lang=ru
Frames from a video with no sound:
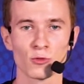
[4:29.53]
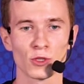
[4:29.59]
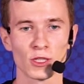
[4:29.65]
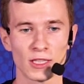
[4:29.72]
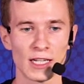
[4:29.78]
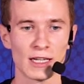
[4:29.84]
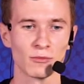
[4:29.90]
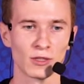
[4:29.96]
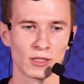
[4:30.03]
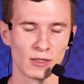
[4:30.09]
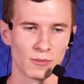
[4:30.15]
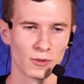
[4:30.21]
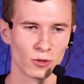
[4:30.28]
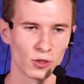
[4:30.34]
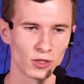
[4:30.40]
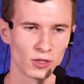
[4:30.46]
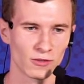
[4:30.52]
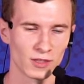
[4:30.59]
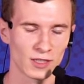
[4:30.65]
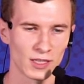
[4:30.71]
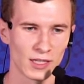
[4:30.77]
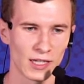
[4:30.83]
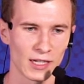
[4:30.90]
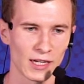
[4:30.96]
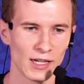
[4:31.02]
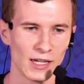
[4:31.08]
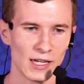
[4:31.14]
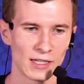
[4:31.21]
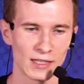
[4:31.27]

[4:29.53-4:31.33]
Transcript: уже для многопоточного сценария.